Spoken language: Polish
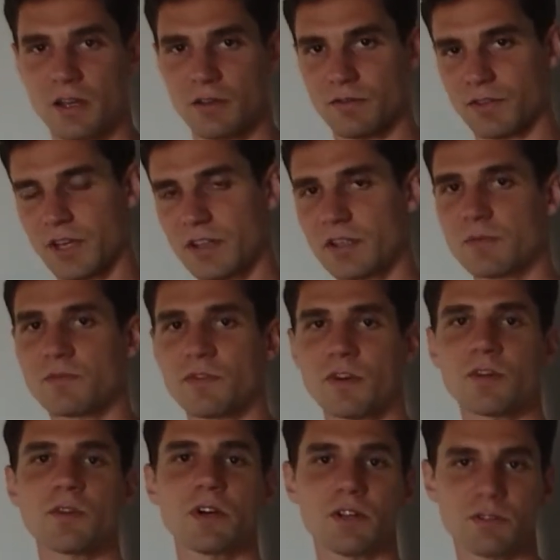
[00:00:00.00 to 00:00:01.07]
w jednym
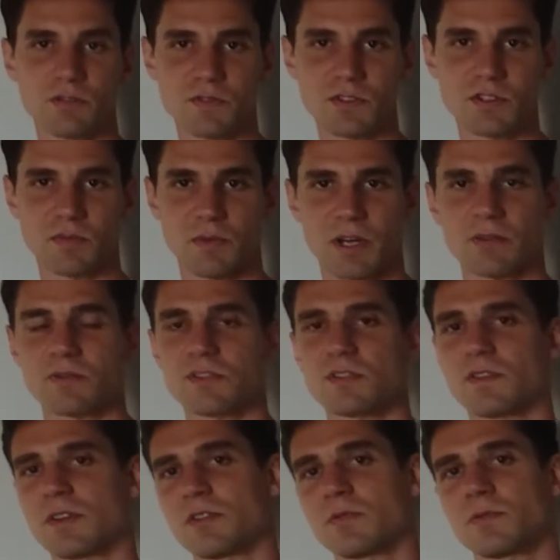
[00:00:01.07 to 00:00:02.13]
worku, ale oczywiście mając
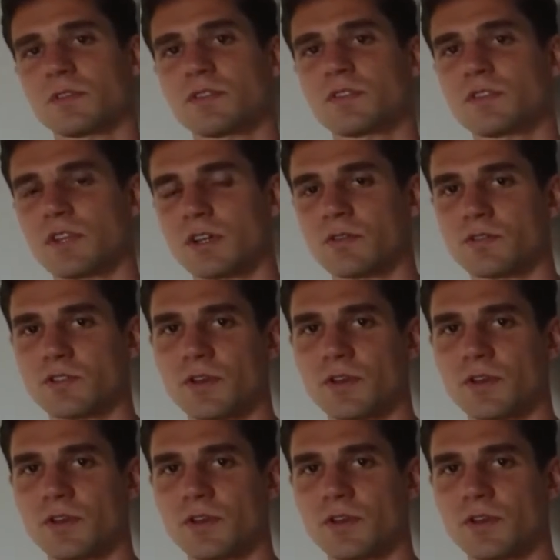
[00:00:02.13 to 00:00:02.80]
świadomość tego,